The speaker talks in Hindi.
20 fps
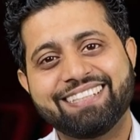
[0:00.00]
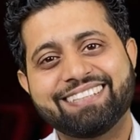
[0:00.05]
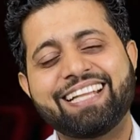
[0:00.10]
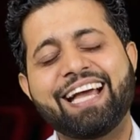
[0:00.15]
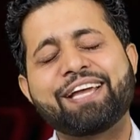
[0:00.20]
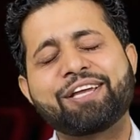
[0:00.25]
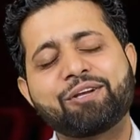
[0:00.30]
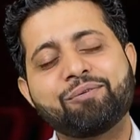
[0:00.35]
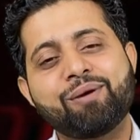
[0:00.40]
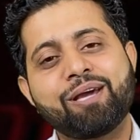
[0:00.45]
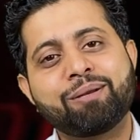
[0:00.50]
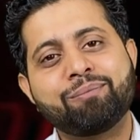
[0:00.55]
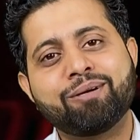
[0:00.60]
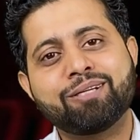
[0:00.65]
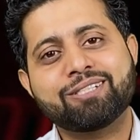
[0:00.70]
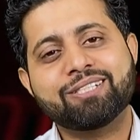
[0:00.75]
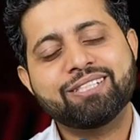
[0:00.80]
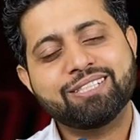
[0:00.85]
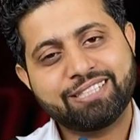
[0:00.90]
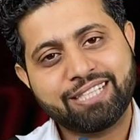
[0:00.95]
थैंक यू वेरी
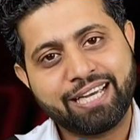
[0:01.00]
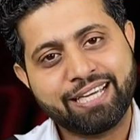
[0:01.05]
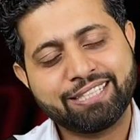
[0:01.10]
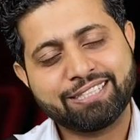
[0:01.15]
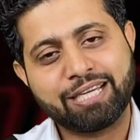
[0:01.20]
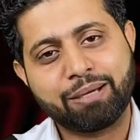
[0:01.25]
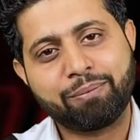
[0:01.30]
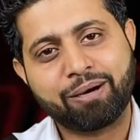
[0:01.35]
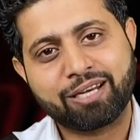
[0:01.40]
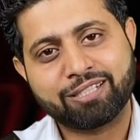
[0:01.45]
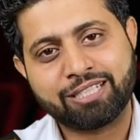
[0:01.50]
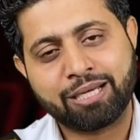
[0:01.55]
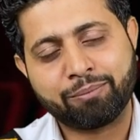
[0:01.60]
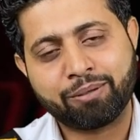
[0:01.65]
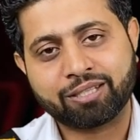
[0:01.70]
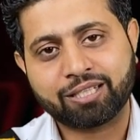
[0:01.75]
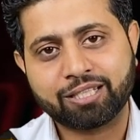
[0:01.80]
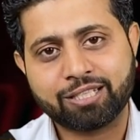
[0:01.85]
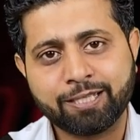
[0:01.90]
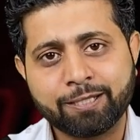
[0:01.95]
मच जय हिंद जय भारत जय
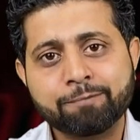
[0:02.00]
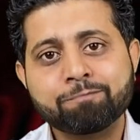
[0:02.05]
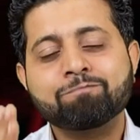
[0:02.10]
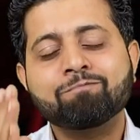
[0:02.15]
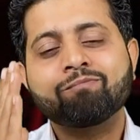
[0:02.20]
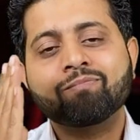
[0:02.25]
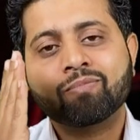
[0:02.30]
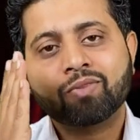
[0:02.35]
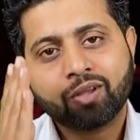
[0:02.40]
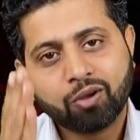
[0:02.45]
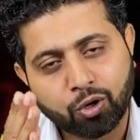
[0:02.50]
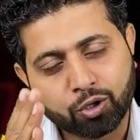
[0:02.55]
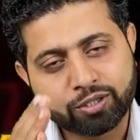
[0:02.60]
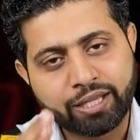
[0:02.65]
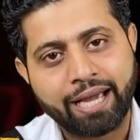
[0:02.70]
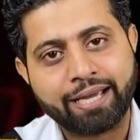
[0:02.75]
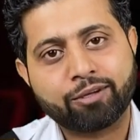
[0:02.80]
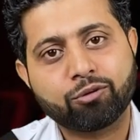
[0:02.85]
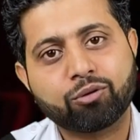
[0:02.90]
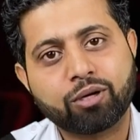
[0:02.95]
माता दी और
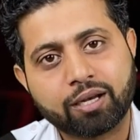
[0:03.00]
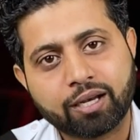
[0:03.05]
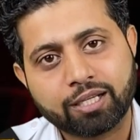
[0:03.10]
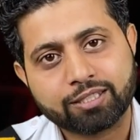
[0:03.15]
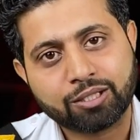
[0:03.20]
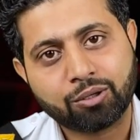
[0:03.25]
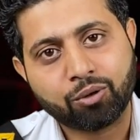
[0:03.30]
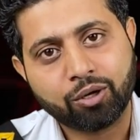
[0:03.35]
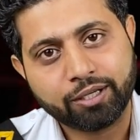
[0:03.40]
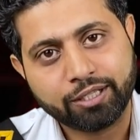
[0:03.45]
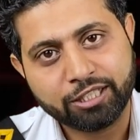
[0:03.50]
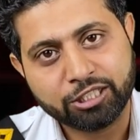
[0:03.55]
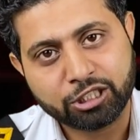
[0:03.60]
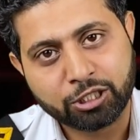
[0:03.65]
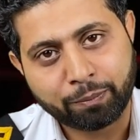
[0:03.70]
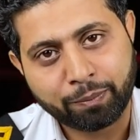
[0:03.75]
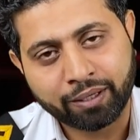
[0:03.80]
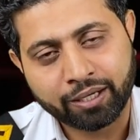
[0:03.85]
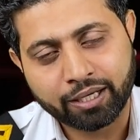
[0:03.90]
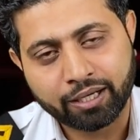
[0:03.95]
थैंक यू करना चाहूँगा डी
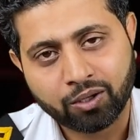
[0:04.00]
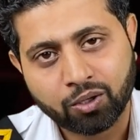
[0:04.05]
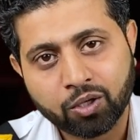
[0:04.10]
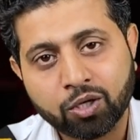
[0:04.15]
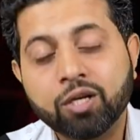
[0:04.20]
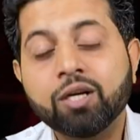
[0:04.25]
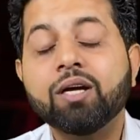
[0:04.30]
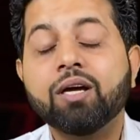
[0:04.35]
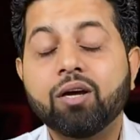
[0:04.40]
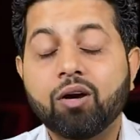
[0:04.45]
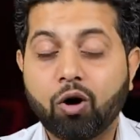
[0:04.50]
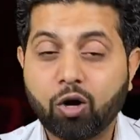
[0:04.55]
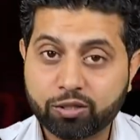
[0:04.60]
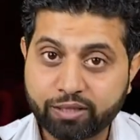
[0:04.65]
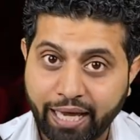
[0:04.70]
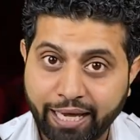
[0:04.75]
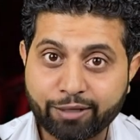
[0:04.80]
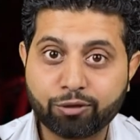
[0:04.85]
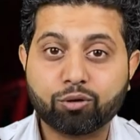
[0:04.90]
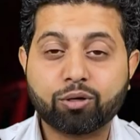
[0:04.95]
शिपिंग के और
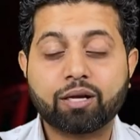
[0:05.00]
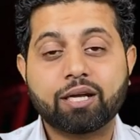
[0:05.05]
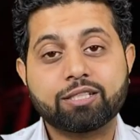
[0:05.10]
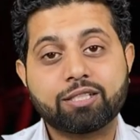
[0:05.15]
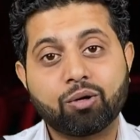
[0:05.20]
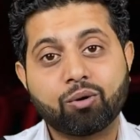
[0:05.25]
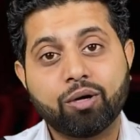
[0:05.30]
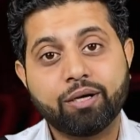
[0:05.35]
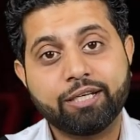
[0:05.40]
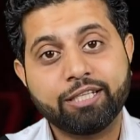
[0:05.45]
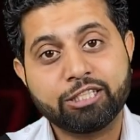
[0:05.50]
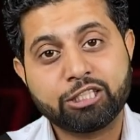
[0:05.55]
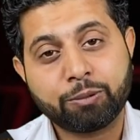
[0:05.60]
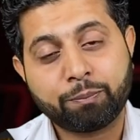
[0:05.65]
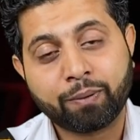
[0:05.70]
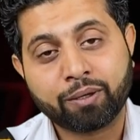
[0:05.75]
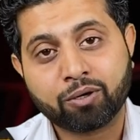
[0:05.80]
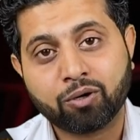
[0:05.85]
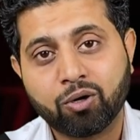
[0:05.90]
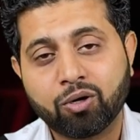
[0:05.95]
थैंक यू करना चाहूँगा डी
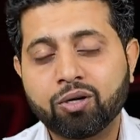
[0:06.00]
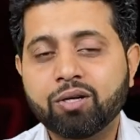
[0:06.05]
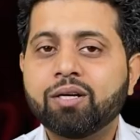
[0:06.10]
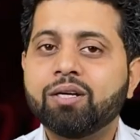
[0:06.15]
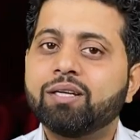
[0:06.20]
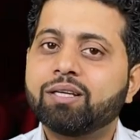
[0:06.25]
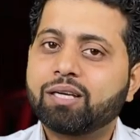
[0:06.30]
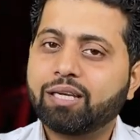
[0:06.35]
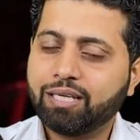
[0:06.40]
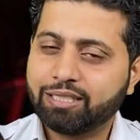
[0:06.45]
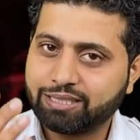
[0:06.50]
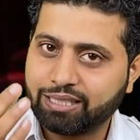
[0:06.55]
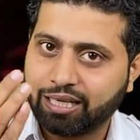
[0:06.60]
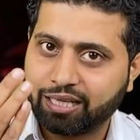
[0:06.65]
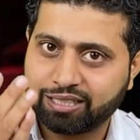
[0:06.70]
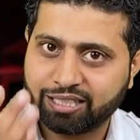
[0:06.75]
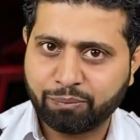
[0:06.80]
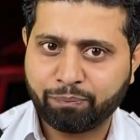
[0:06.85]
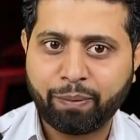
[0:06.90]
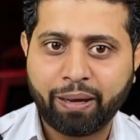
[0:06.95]
शिपिंग को कि इस
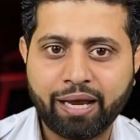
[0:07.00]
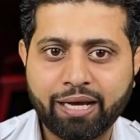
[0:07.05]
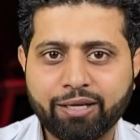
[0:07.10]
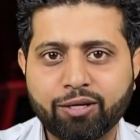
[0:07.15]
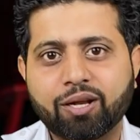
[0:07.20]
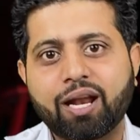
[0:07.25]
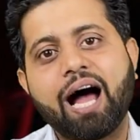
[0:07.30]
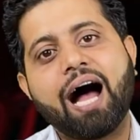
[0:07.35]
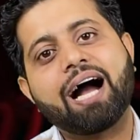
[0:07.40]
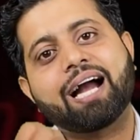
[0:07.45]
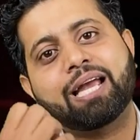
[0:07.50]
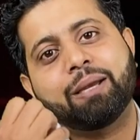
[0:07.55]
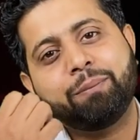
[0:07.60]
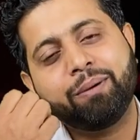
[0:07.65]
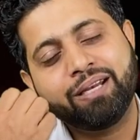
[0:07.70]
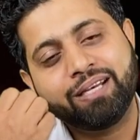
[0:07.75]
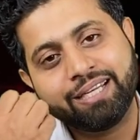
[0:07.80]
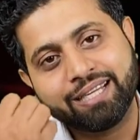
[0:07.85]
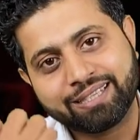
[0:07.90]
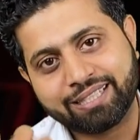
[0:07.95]
तरह की पहली और आगे
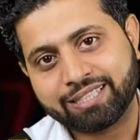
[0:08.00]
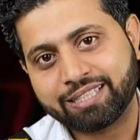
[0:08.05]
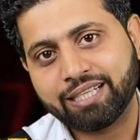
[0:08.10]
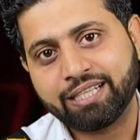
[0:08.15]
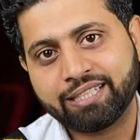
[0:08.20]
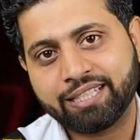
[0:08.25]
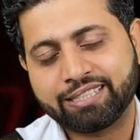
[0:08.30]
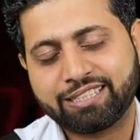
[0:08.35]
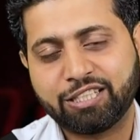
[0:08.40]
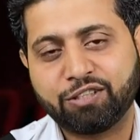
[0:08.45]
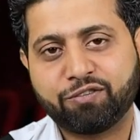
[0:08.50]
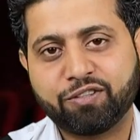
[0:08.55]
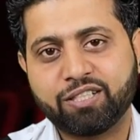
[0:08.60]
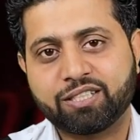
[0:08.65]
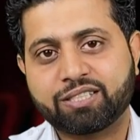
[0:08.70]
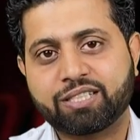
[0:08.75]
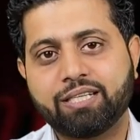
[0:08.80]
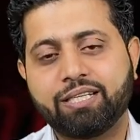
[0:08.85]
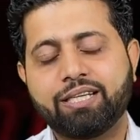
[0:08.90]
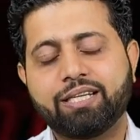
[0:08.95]
भी लेते चले जाएँ सी
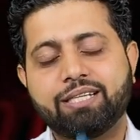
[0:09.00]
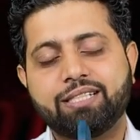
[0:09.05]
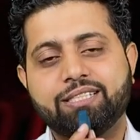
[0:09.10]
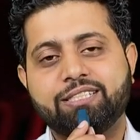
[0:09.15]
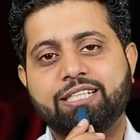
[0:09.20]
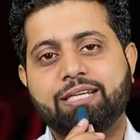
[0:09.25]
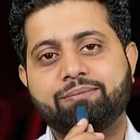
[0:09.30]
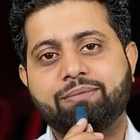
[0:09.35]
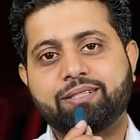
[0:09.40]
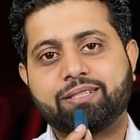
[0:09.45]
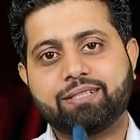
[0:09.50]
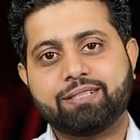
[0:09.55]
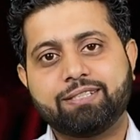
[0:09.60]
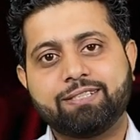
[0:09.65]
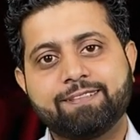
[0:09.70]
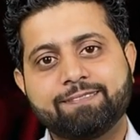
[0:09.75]
के लिए जय माता दी